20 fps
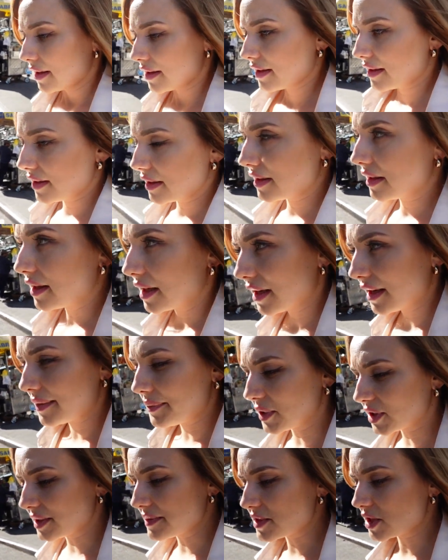I
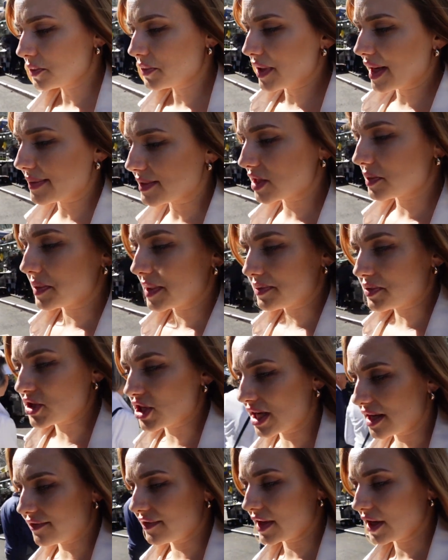potem zrobiłam sobie
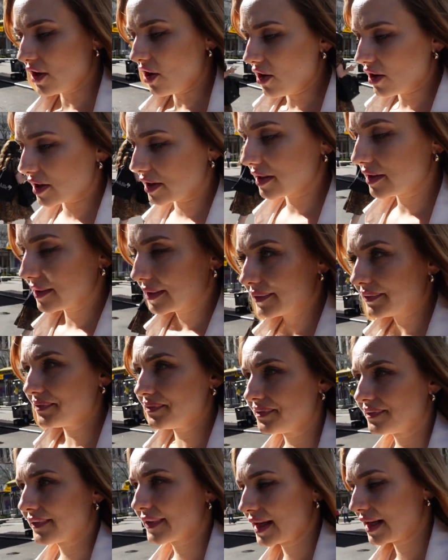przerwę rok
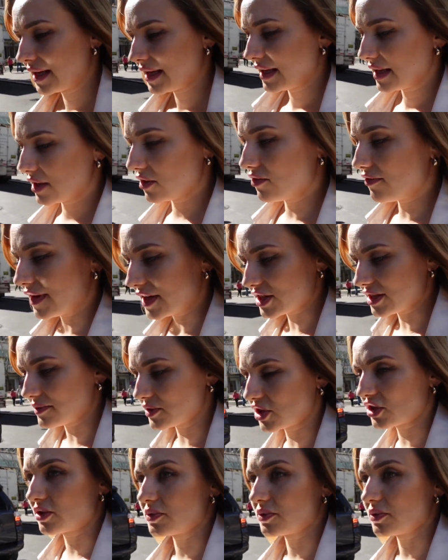i uważam, że